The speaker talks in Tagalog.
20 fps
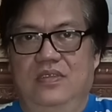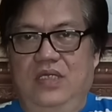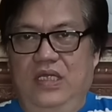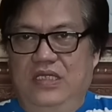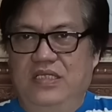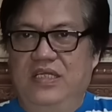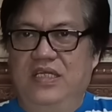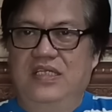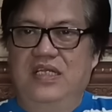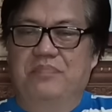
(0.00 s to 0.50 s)

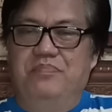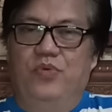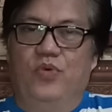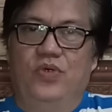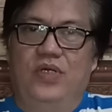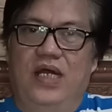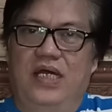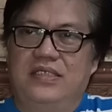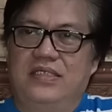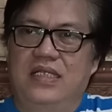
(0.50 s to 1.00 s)
Hindi na po
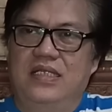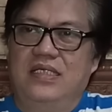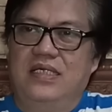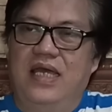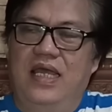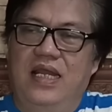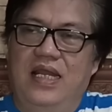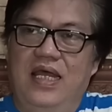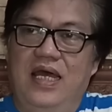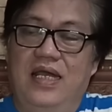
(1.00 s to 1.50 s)
natin
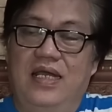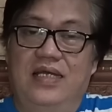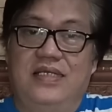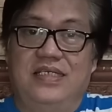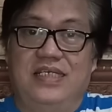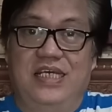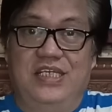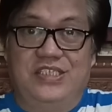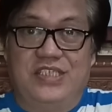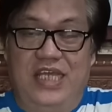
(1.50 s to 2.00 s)
kailangan
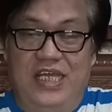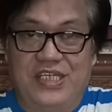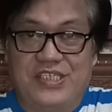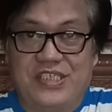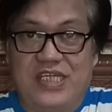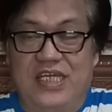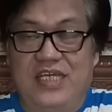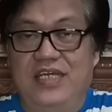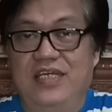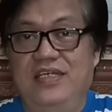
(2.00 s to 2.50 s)

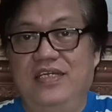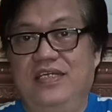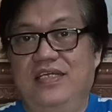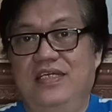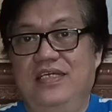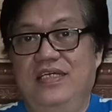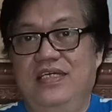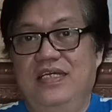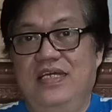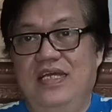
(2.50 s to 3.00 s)
isa-isahin
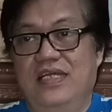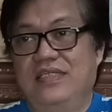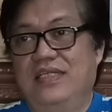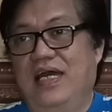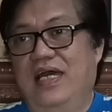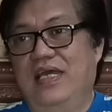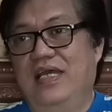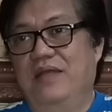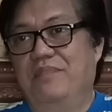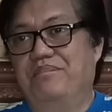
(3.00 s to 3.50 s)

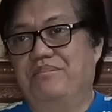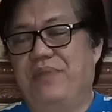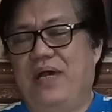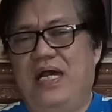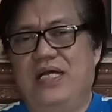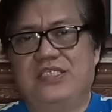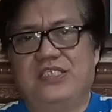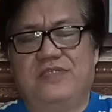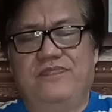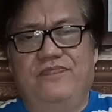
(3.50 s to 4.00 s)
dahil
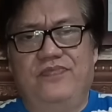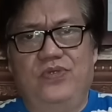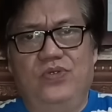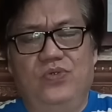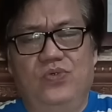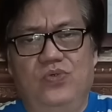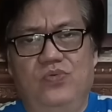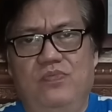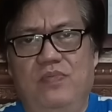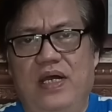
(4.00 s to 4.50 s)
past
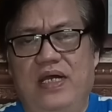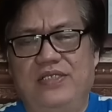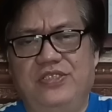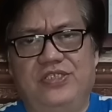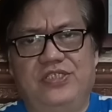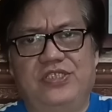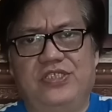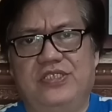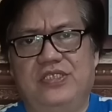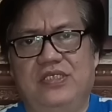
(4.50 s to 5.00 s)
few
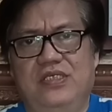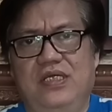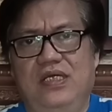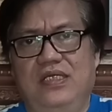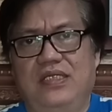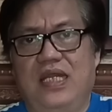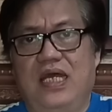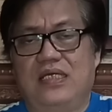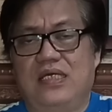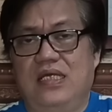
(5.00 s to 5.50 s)
months
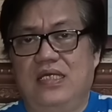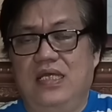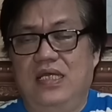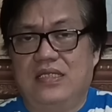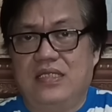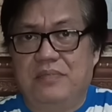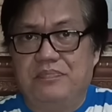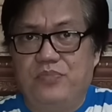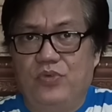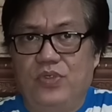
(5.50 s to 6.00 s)

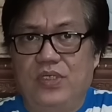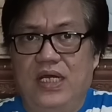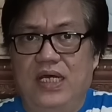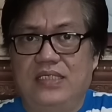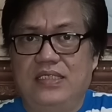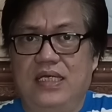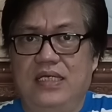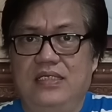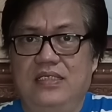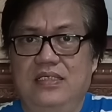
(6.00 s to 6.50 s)
nakikita po
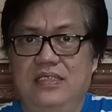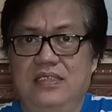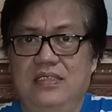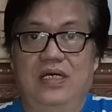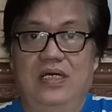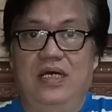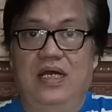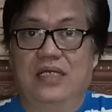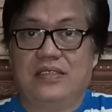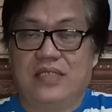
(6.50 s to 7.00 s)
natin
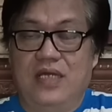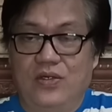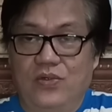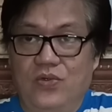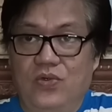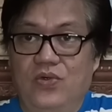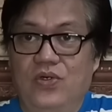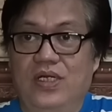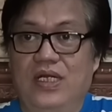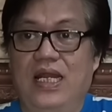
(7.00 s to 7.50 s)
at
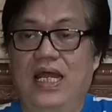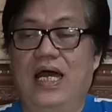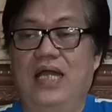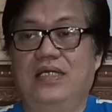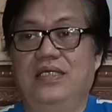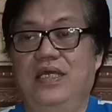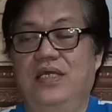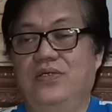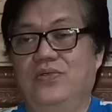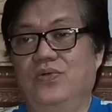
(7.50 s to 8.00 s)
ako
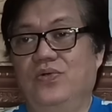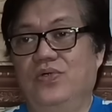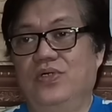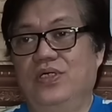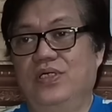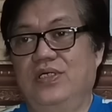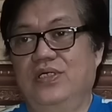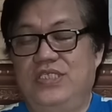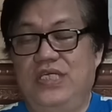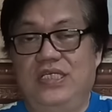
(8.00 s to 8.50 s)
lagi
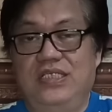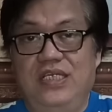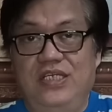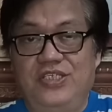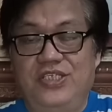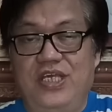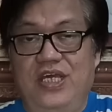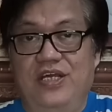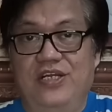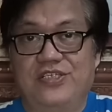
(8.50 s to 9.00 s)
kong
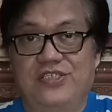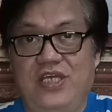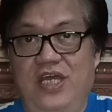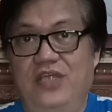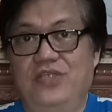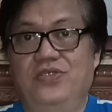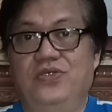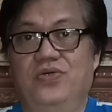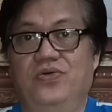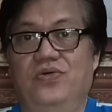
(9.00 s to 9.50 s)
sinishare sa
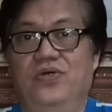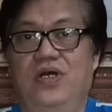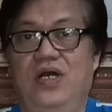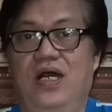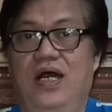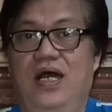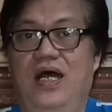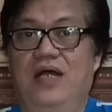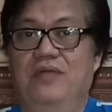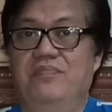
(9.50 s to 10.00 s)
inyo
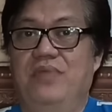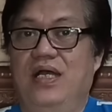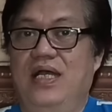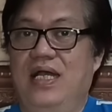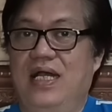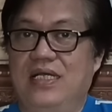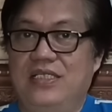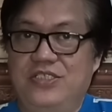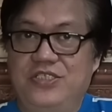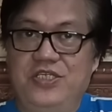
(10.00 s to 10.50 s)
ang
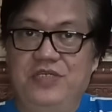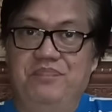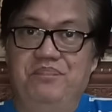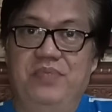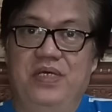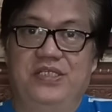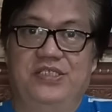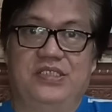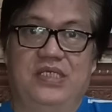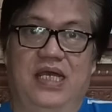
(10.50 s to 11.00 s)
mga
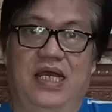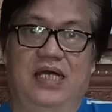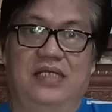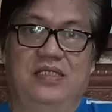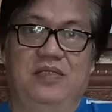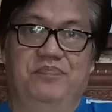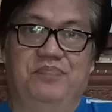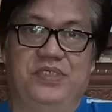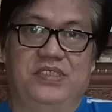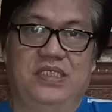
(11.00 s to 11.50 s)
achievements ng
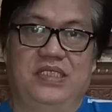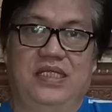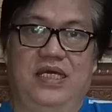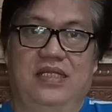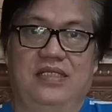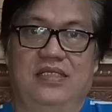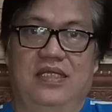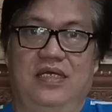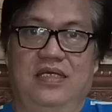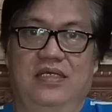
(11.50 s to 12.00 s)
ating
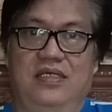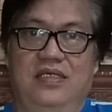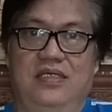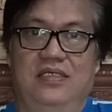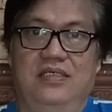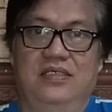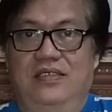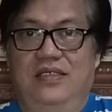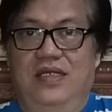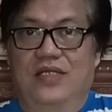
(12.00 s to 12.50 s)
presidente
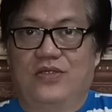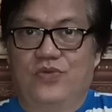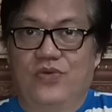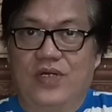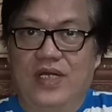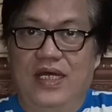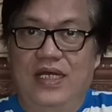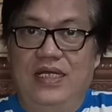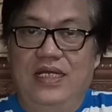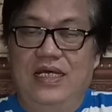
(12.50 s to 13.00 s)

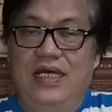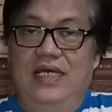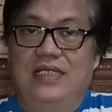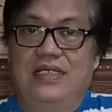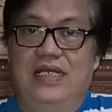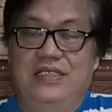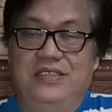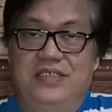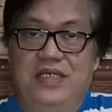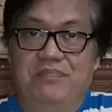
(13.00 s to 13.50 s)
natural,
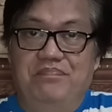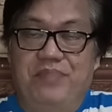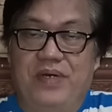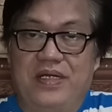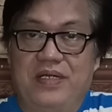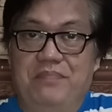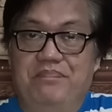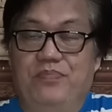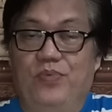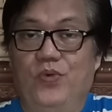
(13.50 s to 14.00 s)
nandiyan pa
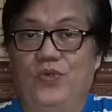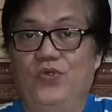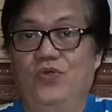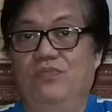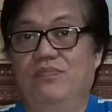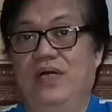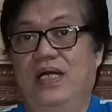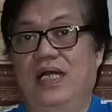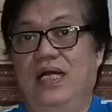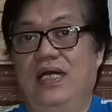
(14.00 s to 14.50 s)
rin po
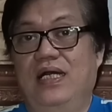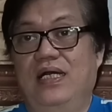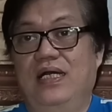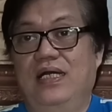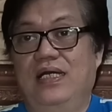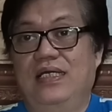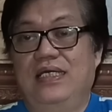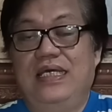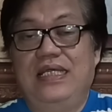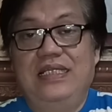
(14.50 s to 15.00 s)
yung mga
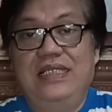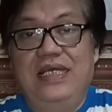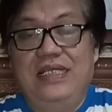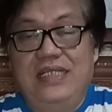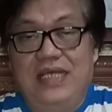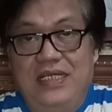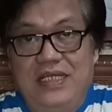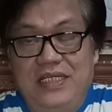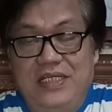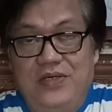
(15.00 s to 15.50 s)
hindi
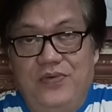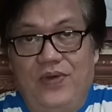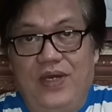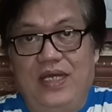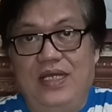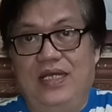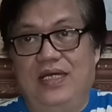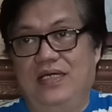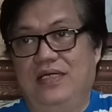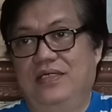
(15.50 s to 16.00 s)

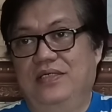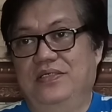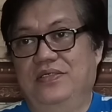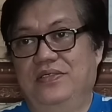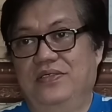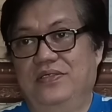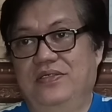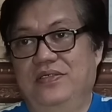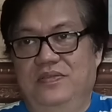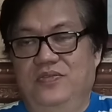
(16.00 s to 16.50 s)
naniniwala,
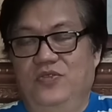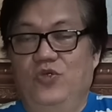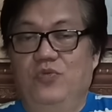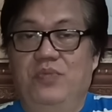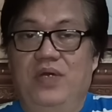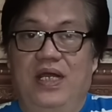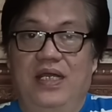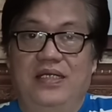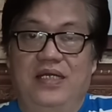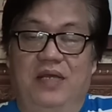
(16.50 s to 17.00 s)
yung
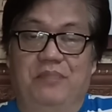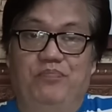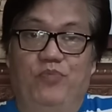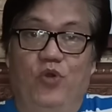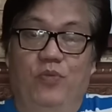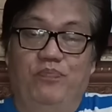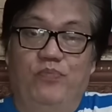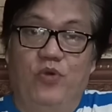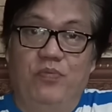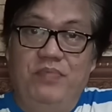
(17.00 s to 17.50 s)
mga
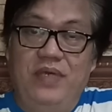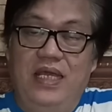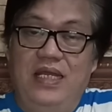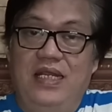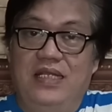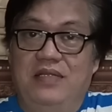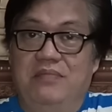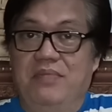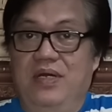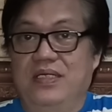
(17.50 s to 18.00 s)

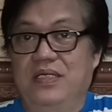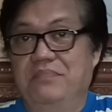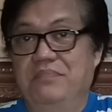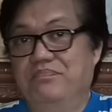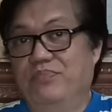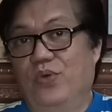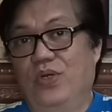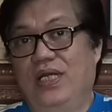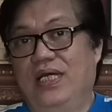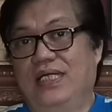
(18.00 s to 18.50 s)
nagpupumilit maging
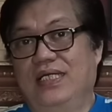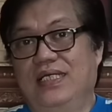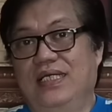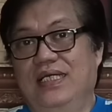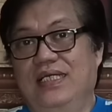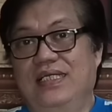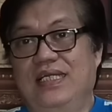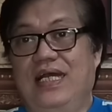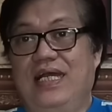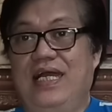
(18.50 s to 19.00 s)
bulag
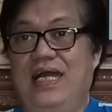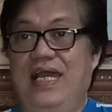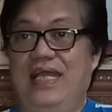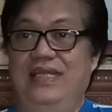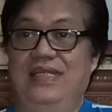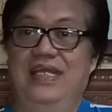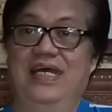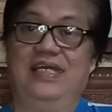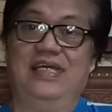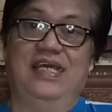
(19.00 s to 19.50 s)
na
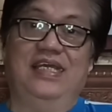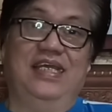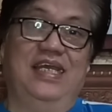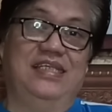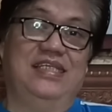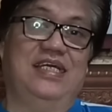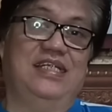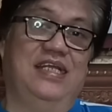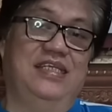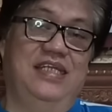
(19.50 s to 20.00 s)
kahit
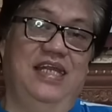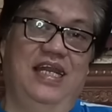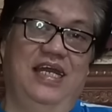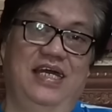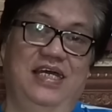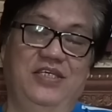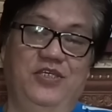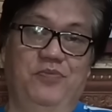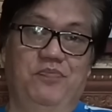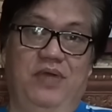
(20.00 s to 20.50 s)
nakikita na
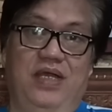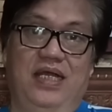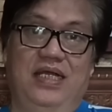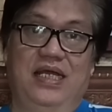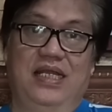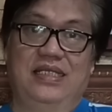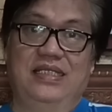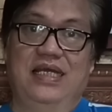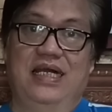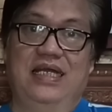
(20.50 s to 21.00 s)
nila yung
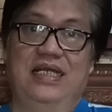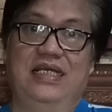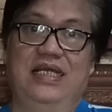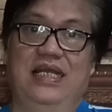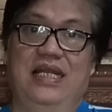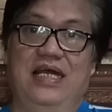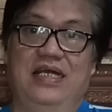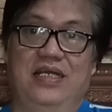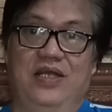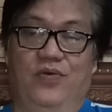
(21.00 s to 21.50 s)
magagandang
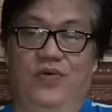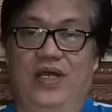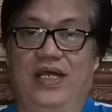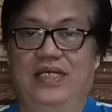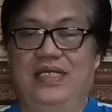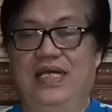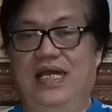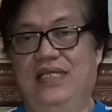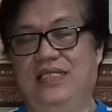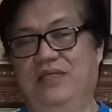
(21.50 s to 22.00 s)
ginagawa
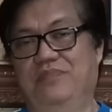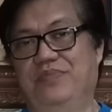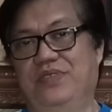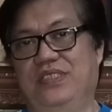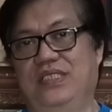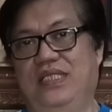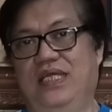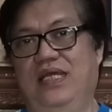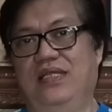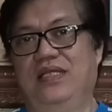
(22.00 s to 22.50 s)
ng ating
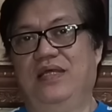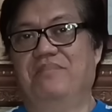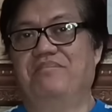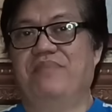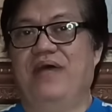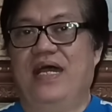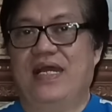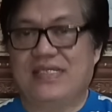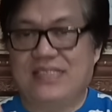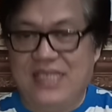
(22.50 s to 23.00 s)
presidente
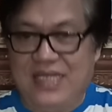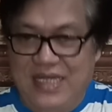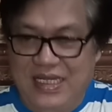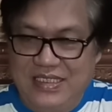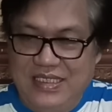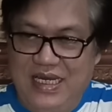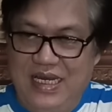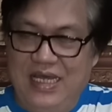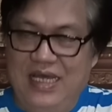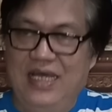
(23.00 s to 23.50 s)
para sa
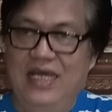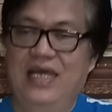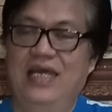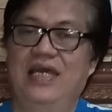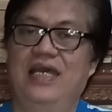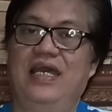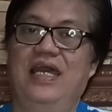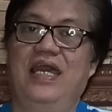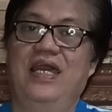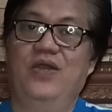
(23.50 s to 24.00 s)
kanila,
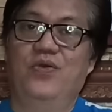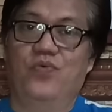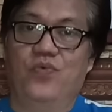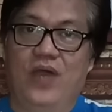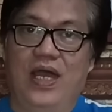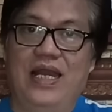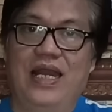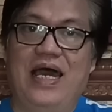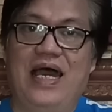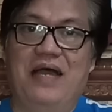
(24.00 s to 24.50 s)
eh
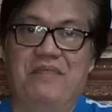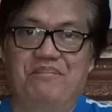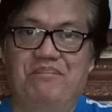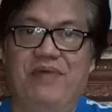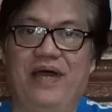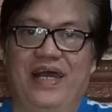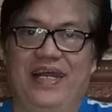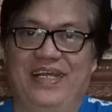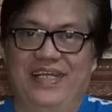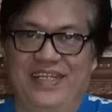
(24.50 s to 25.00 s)
wala
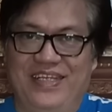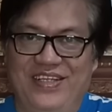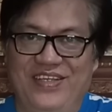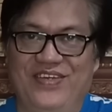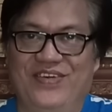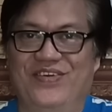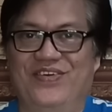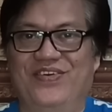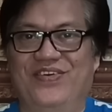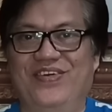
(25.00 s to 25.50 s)
pa rin
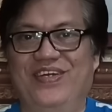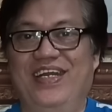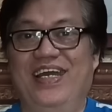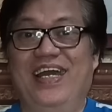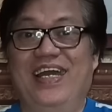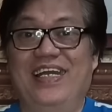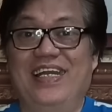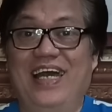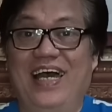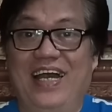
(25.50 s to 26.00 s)
yun.
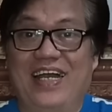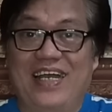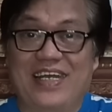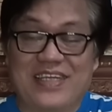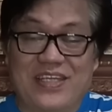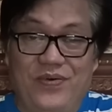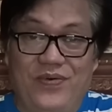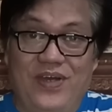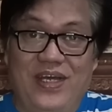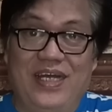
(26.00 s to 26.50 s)

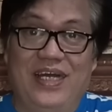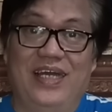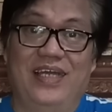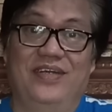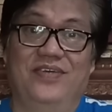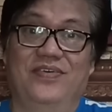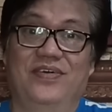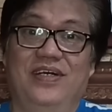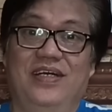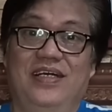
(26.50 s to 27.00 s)
Nakakatawa nga, you eh,
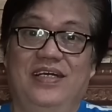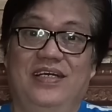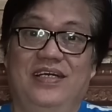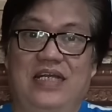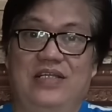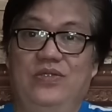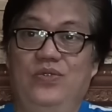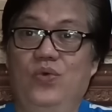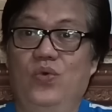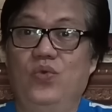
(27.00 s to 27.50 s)
know,
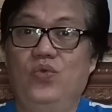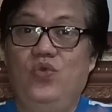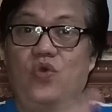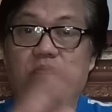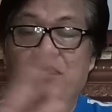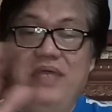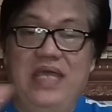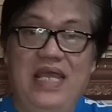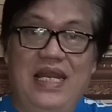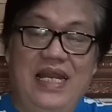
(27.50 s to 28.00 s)

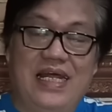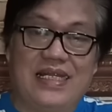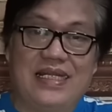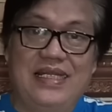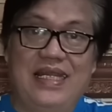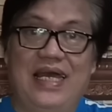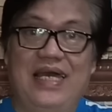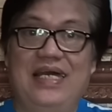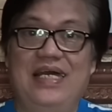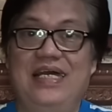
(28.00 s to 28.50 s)
nagdudumilat
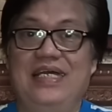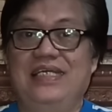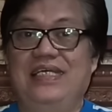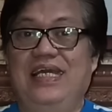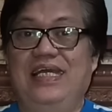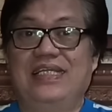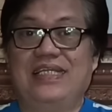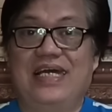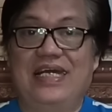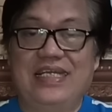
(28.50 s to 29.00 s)
na,
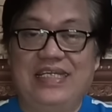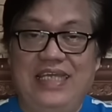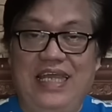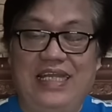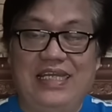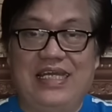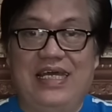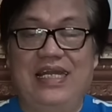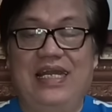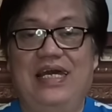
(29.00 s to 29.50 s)

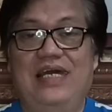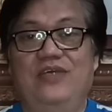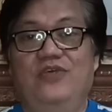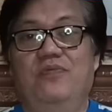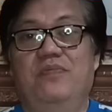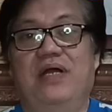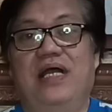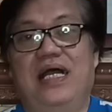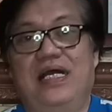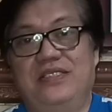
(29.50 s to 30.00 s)
kitang-kita na
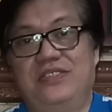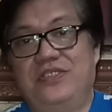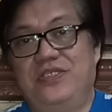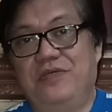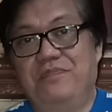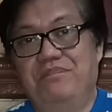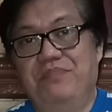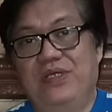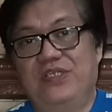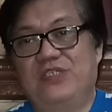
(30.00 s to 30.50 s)
yung mga
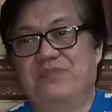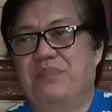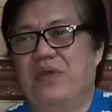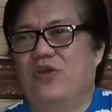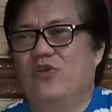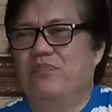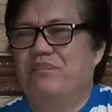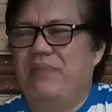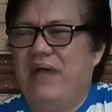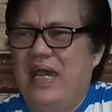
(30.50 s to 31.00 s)
achievements,
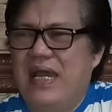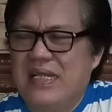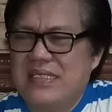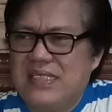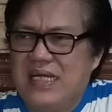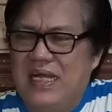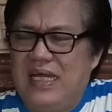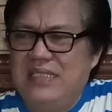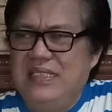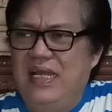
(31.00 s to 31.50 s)
pero para
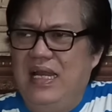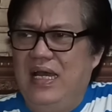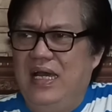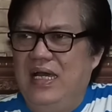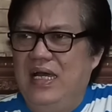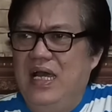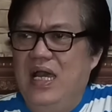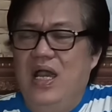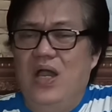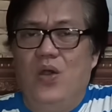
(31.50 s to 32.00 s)
sa kanila,
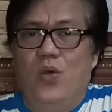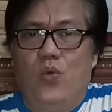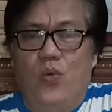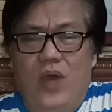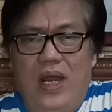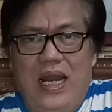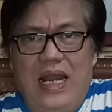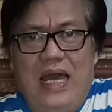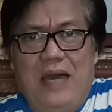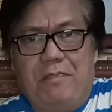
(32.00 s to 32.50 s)

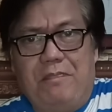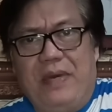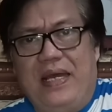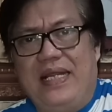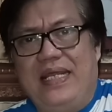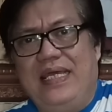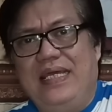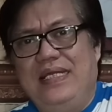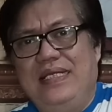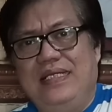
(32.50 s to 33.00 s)
wala pa
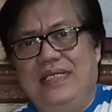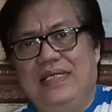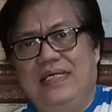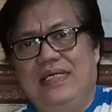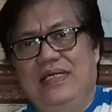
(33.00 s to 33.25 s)
rin.